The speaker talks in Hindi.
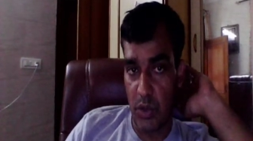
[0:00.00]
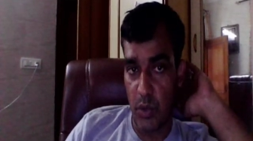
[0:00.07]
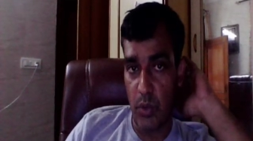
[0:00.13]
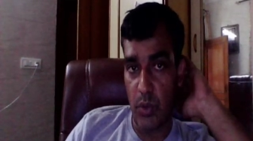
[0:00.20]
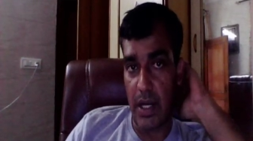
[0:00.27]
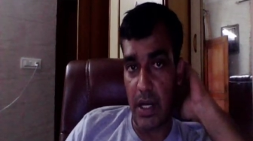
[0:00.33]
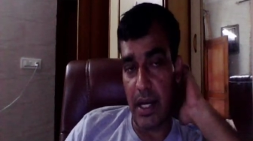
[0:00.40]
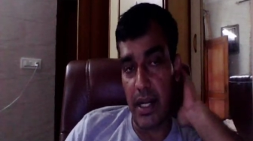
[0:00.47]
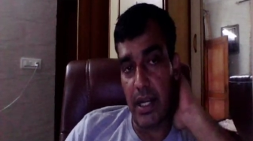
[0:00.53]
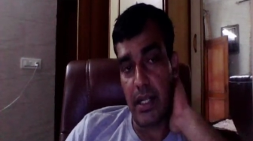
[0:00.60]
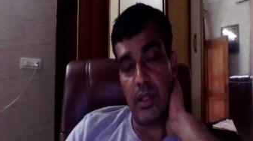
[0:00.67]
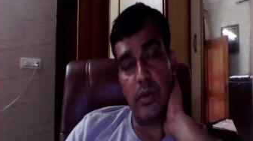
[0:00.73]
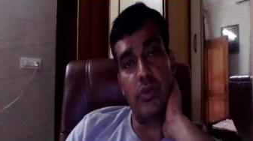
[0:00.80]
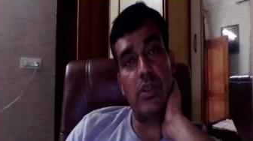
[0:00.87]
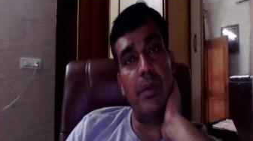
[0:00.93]
क्यों आ रहे
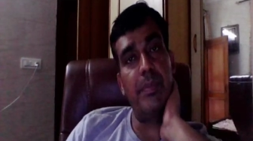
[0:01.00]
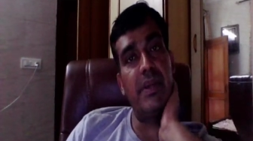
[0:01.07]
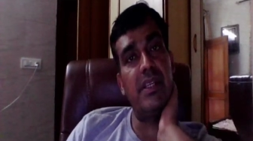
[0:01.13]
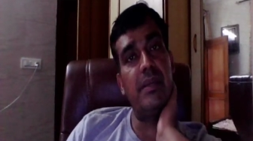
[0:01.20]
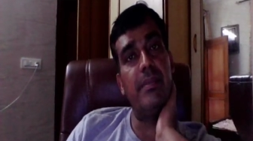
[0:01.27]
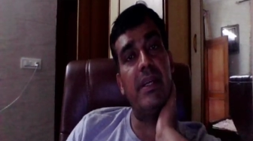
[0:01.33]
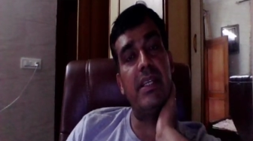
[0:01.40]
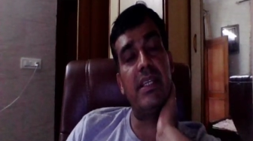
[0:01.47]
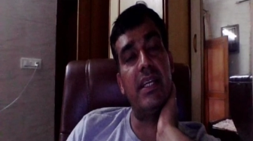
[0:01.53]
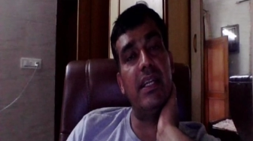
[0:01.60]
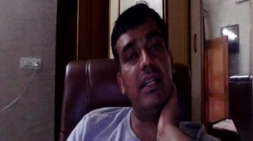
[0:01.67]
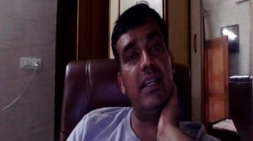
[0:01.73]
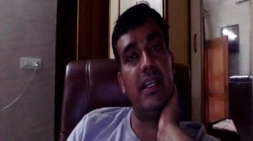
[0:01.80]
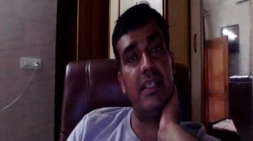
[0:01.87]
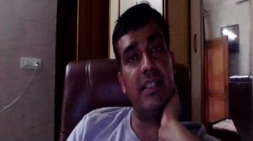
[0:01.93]
हैं तो उसके पीछे
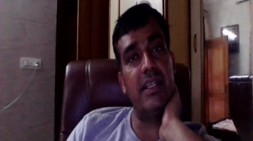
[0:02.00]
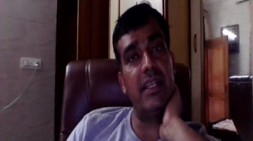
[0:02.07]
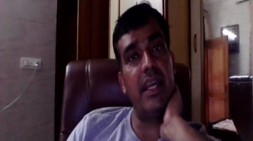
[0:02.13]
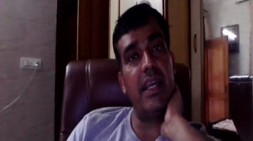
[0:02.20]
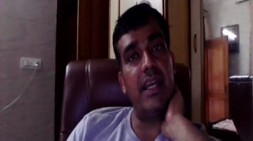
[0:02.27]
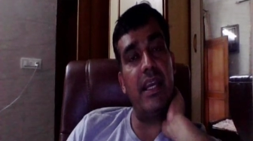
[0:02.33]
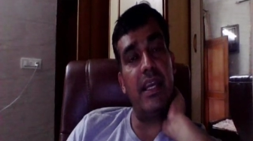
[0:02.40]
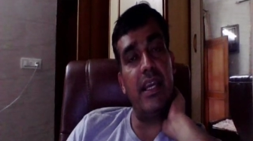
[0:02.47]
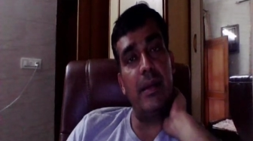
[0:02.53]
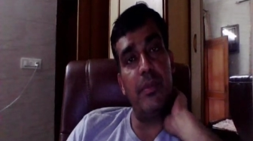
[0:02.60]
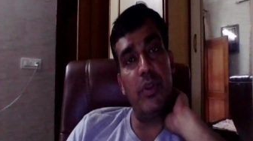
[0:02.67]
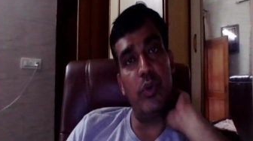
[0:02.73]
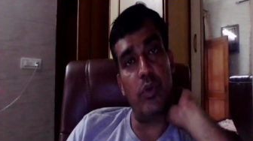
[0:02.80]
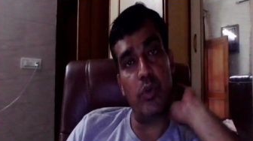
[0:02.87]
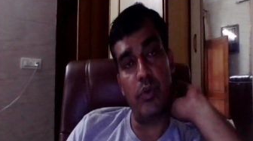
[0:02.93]
बेसिकली रीज़न यही है कि
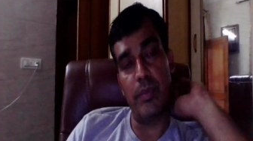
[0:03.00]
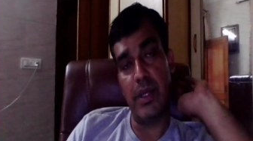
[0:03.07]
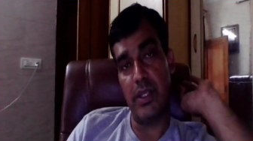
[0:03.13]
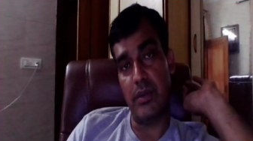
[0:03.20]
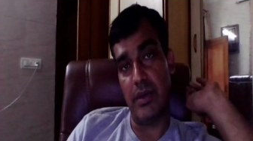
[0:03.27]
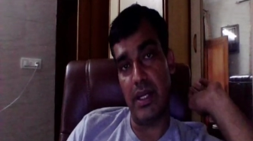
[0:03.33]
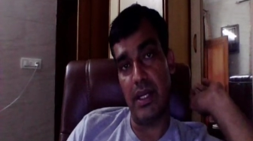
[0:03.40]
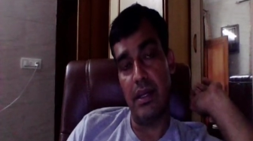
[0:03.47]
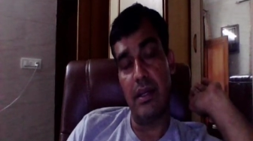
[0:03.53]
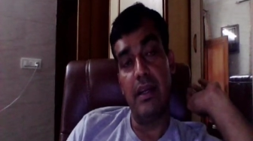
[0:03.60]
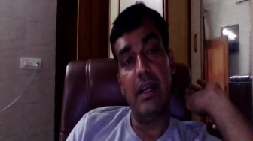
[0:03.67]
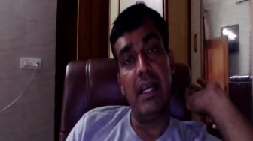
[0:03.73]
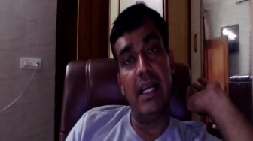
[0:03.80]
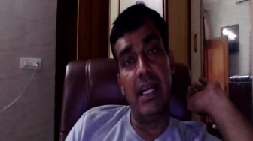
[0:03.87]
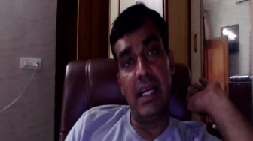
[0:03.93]
अभी दोनों में जो है
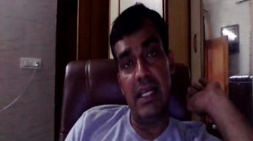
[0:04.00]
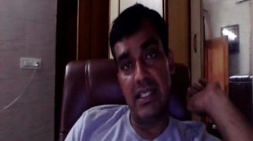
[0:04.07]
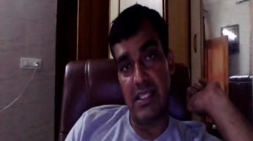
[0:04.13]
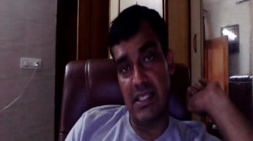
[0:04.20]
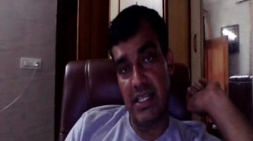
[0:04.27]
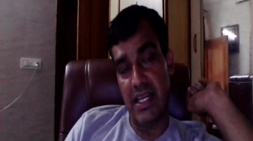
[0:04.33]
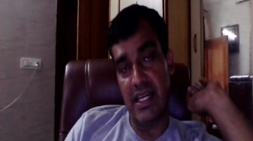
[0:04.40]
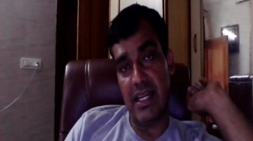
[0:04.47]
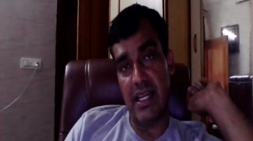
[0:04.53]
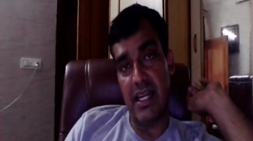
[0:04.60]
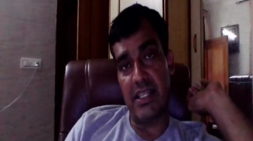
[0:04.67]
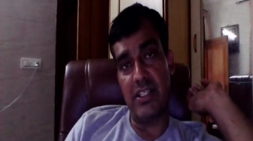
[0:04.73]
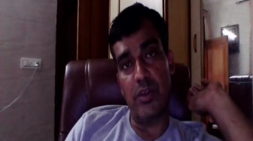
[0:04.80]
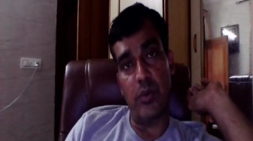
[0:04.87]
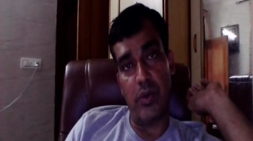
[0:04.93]
स्टेट
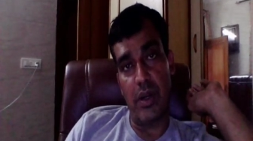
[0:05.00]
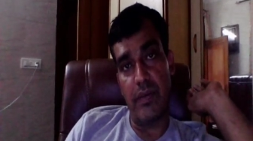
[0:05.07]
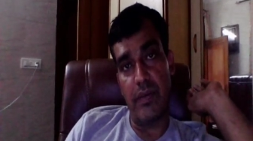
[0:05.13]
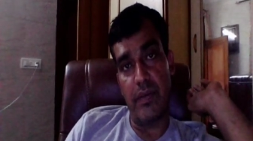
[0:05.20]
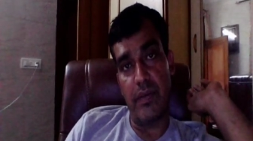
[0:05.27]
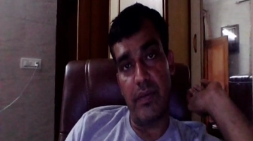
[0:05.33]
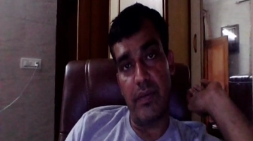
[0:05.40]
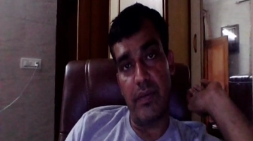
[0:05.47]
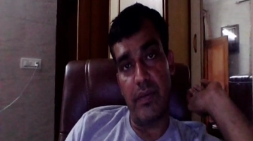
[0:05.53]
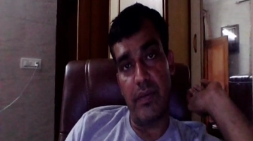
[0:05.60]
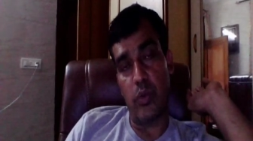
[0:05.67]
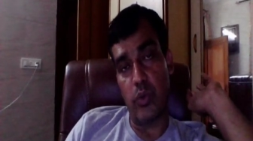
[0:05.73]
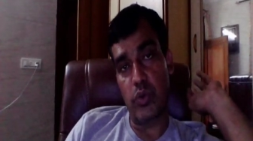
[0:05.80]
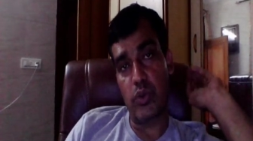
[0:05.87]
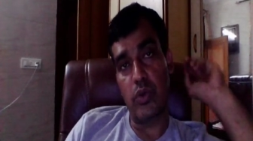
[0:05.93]
इलेक्शन होने वाला है
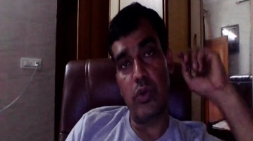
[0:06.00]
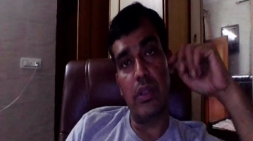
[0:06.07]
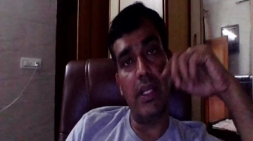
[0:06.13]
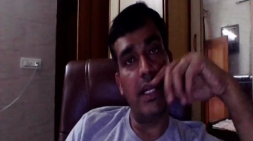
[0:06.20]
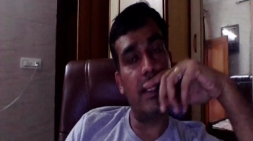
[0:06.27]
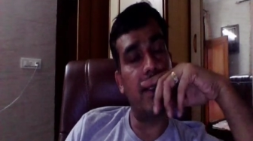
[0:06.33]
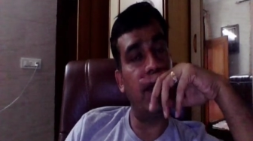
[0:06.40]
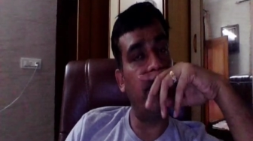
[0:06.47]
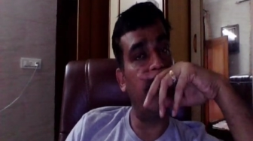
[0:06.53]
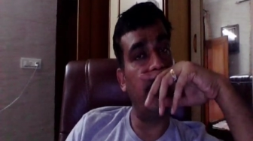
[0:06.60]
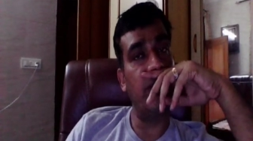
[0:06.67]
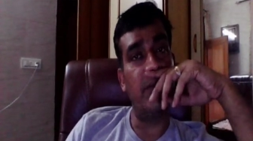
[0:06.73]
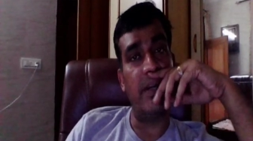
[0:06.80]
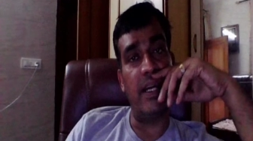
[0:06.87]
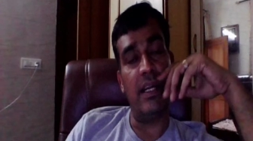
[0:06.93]
और उसको देखते
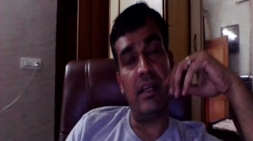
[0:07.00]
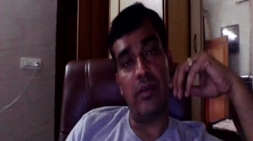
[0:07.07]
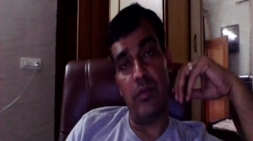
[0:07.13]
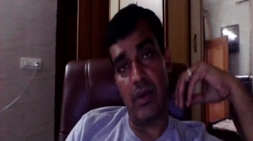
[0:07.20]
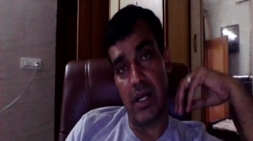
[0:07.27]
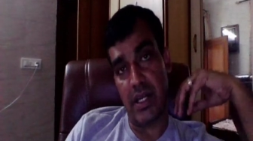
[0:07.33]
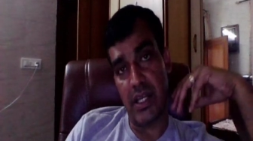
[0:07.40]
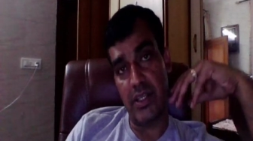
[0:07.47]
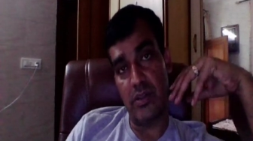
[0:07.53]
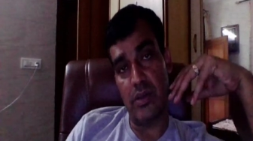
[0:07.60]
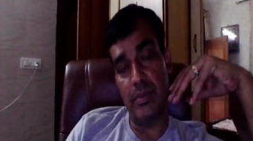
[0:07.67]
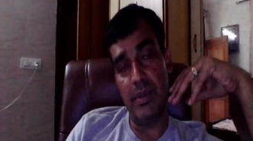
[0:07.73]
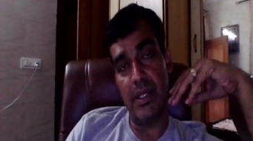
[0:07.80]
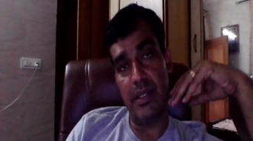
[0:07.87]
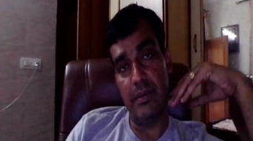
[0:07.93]
हुए जो है वहाँ की
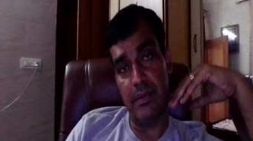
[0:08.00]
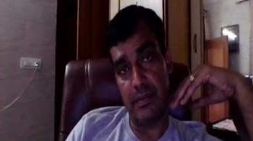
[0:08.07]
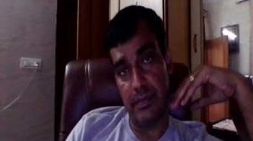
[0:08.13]
जो अभी